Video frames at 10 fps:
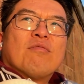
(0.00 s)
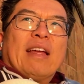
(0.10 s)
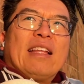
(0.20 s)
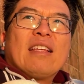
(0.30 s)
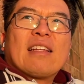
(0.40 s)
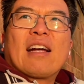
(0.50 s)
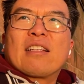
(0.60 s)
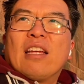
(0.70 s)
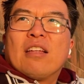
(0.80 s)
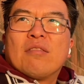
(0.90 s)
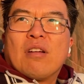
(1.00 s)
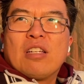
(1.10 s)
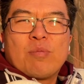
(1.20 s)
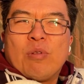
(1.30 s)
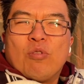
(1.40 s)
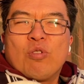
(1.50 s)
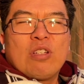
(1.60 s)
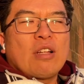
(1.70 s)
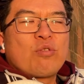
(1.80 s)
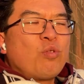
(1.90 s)
wenn ihr sagt, hey, ne, ich bin so
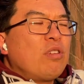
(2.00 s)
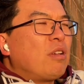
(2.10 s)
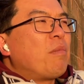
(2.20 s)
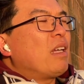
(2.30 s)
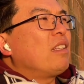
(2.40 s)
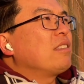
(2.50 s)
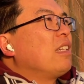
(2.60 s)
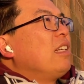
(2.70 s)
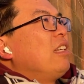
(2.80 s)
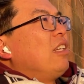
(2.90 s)
eine Natur, dann macht das.